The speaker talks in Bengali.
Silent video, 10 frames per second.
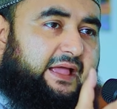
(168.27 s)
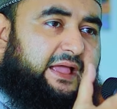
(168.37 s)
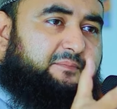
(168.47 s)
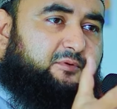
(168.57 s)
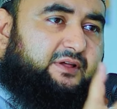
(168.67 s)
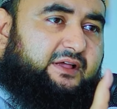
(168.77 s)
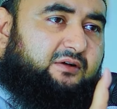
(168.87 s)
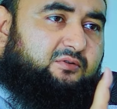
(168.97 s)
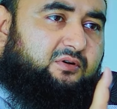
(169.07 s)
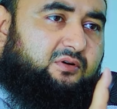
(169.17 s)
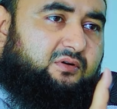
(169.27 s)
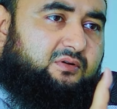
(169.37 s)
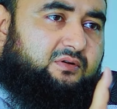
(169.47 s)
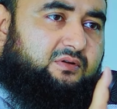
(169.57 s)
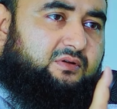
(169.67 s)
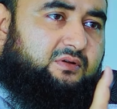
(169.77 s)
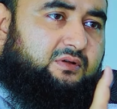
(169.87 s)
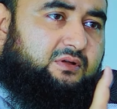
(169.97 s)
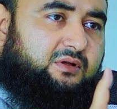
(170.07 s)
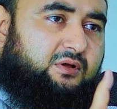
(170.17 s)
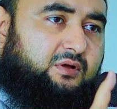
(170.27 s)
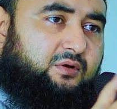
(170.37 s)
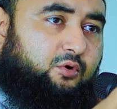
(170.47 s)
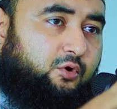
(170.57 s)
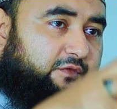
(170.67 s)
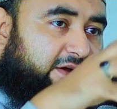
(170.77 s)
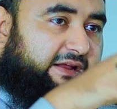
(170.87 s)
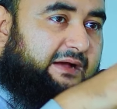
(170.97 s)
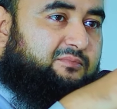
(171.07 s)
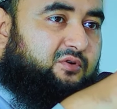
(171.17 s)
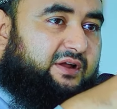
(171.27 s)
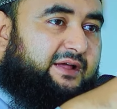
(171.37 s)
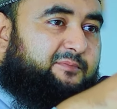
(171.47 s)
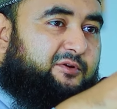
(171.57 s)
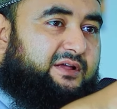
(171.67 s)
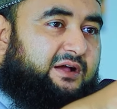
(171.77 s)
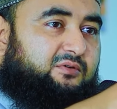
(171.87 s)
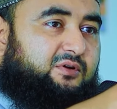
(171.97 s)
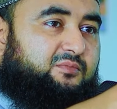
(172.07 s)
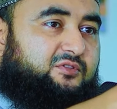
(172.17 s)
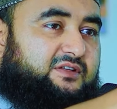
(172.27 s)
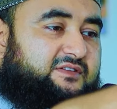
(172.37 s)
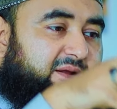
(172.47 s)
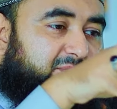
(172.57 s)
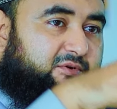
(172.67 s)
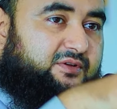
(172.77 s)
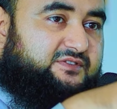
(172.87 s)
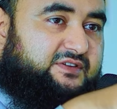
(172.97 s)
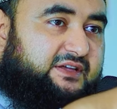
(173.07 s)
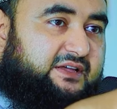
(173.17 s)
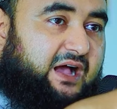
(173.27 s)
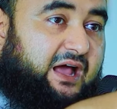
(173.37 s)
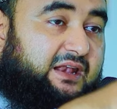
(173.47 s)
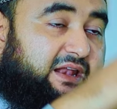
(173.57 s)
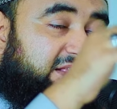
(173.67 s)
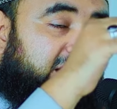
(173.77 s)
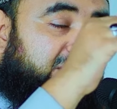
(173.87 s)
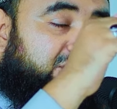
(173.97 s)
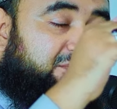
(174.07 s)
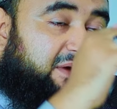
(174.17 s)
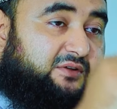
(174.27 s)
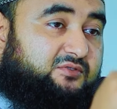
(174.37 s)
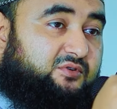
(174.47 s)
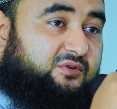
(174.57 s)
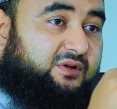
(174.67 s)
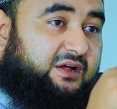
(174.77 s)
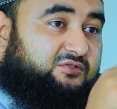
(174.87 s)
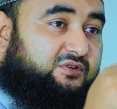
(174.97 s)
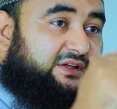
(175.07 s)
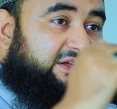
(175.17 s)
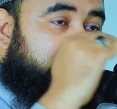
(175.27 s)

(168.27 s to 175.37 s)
এই পরীক্ষাগুলো ওভারকাম করা এই পরীক্ষাগুলোর মধ্যে যারা পড়েছে আল্লাহ তালা ওই মানুষগুলোকে আসলে